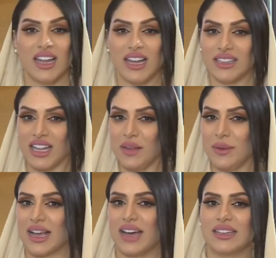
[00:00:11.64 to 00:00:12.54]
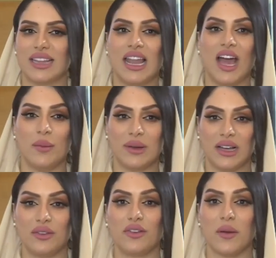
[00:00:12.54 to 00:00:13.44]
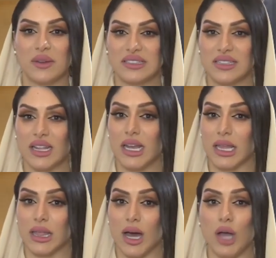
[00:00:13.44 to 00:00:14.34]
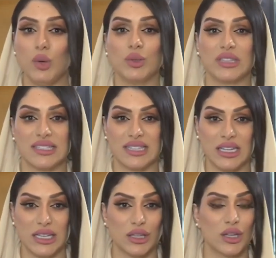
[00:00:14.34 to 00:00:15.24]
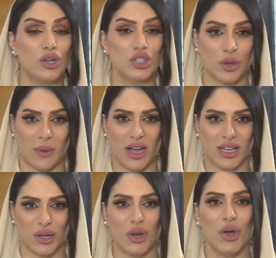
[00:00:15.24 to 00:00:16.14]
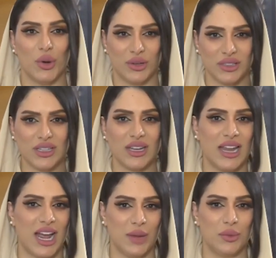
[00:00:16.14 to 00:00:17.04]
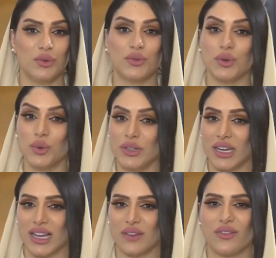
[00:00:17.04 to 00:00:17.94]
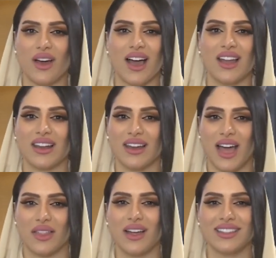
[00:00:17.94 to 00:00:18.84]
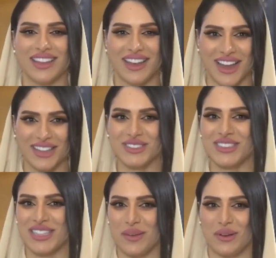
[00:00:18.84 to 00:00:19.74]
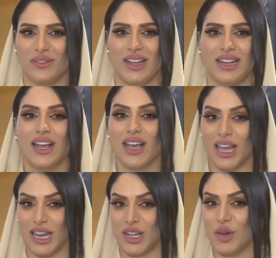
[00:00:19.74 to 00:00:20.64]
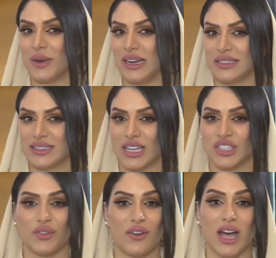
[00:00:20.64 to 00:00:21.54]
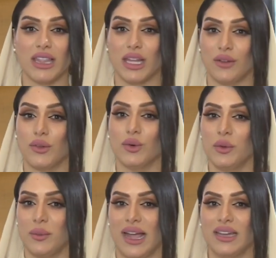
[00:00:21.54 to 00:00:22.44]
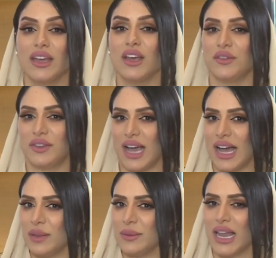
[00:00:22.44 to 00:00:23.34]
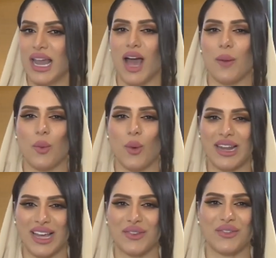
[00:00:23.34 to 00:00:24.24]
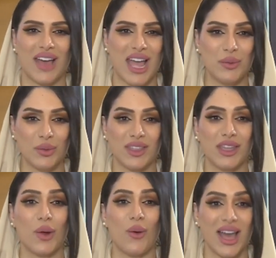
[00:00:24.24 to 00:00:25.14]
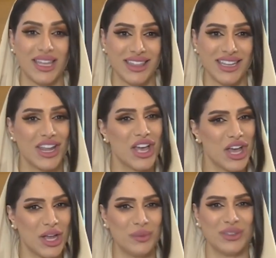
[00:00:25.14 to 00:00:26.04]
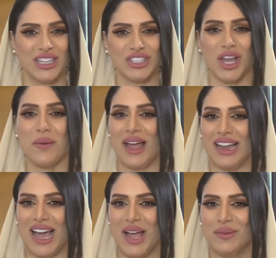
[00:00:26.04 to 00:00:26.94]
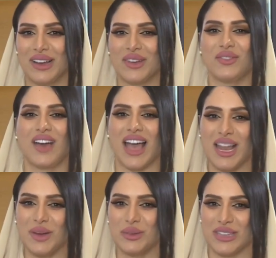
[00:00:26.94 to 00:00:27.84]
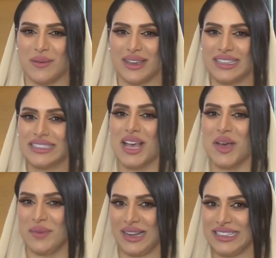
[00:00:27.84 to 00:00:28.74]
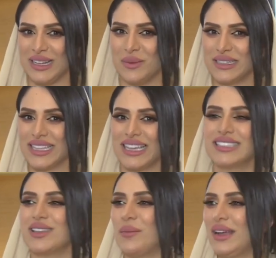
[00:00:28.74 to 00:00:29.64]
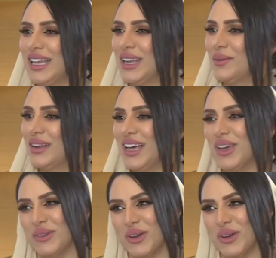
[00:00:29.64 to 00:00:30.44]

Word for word: لطالما كانت ألعاب الخفة مصدر لإذهال وتسلية الجماهير ويتقن لاعبون فنون الخفة خلق لحظات لا تنسى بالفعل اليوم راح نستكشف هذه الفنون معا في عالم الألعاب والخفة المثيرة وأيضا المدهشة مع لاعب الخفة المتميز معين البستكي صبحك الله بالخير ونورت